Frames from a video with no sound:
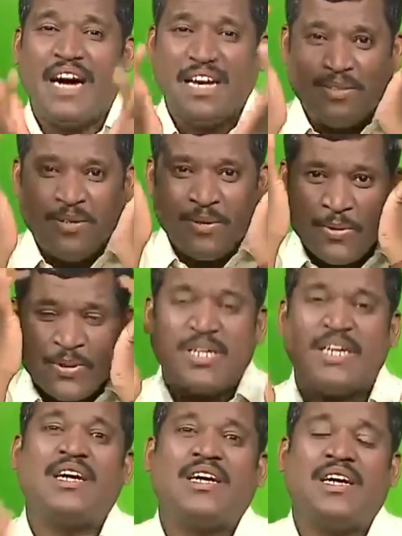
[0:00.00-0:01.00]
அதுக்கு ரூல்ஸ்
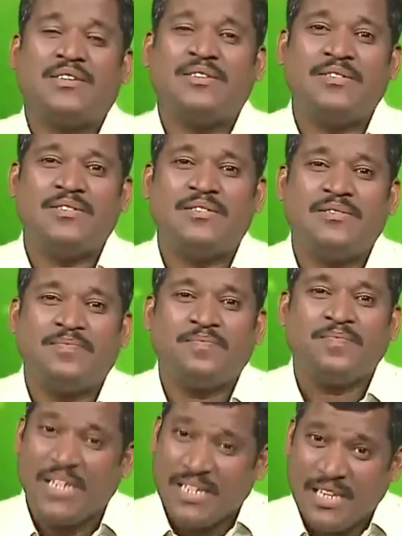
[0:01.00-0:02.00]
தாங்க காரணம்
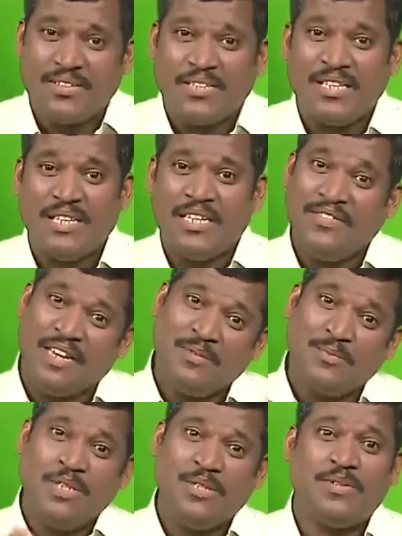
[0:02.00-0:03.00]
அதாவது இவங்களே
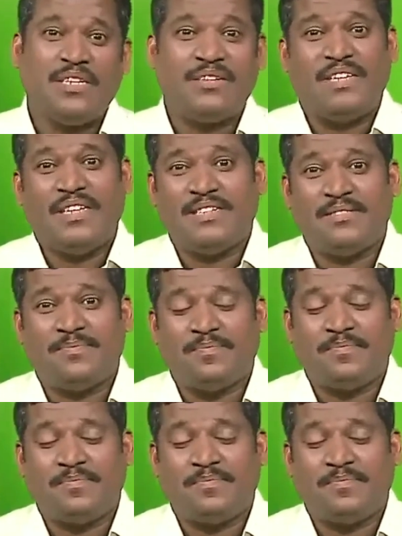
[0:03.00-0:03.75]
முடிவு பண்ணிட வேண்டியது